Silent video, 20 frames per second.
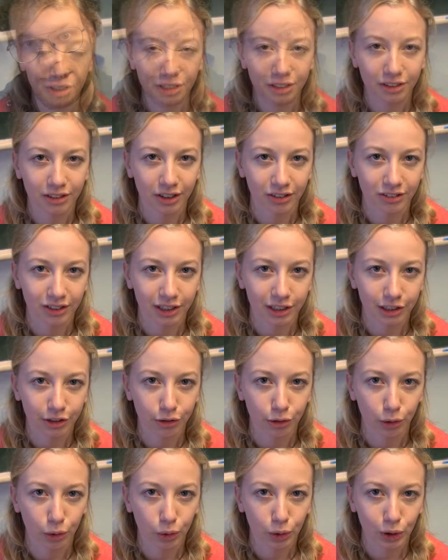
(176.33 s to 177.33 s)
Ich hatte tatsächlich
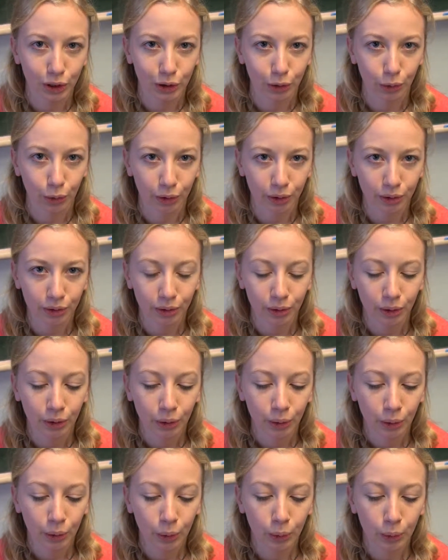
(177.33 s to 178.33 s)
noch G9
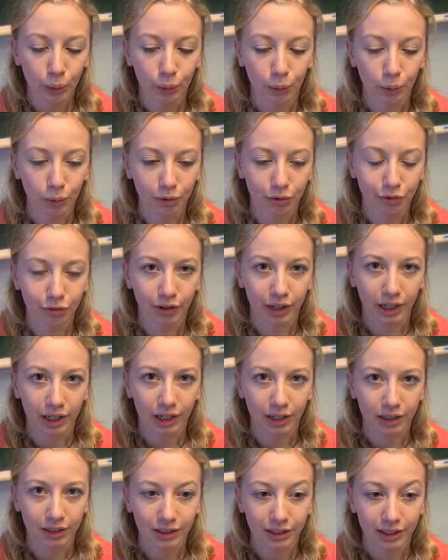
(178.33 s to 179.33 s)
und
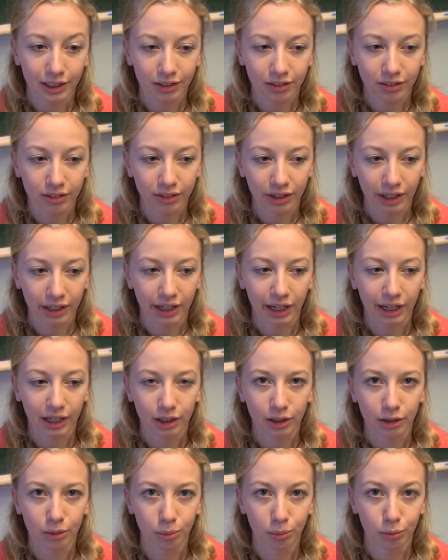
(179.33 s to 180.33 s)
war die letzten drei
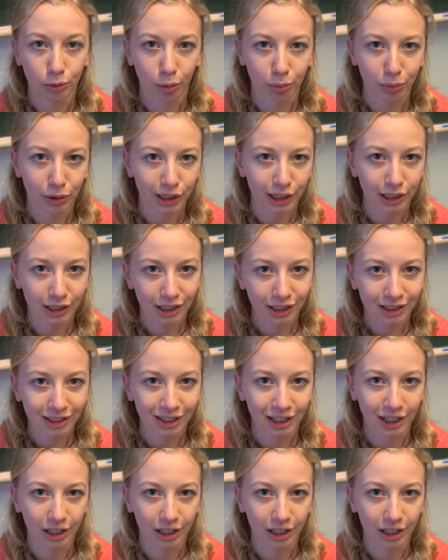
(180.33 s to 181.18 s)
Jahre im Doppeljahrgang,